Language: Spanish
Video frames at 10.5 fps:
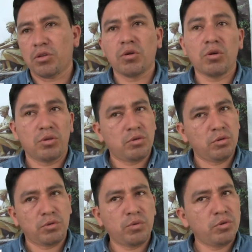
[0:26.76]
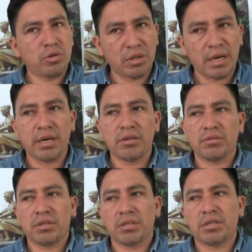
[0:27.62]
todos los
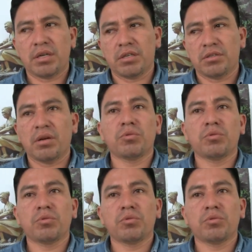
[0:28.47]
funcionarios, en este caso